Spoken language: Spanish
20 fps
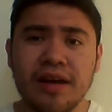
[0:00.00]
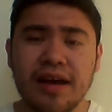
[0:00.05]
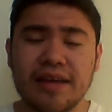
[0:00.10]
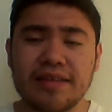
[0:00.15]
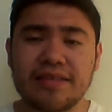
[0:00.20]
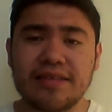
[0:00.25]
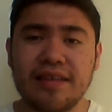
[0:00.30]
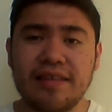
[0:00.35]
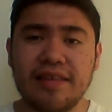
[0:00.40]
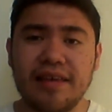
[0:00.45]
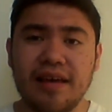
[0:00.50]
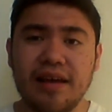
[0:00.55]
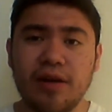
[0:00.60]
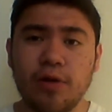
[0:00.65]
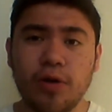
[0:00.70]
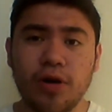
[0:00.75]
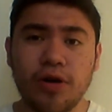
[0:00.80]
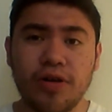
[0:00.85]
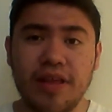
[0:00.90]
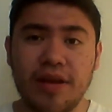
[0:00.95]
así
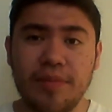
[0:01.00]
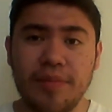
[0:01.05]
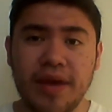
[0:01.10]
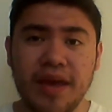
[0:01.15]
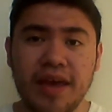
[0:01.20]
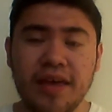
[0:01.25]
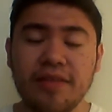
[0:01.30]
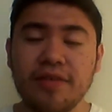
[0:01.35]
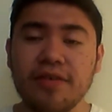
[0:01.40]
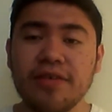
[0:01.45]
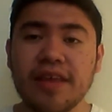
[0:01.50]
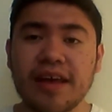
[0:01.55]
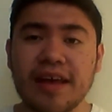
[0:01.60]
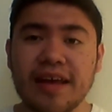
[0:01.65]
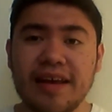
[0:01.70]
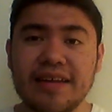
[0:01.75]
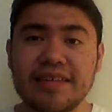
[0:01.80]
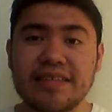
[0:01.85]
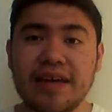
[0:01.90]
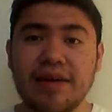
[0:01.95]
del juego del miedo, de
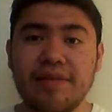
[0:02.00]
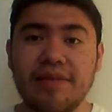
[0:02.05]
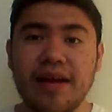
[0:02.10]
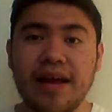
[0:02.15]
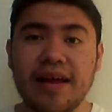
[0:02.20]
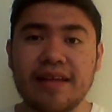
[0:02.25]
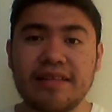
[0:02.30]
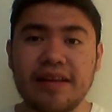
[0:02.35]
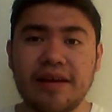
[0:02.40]
que les habla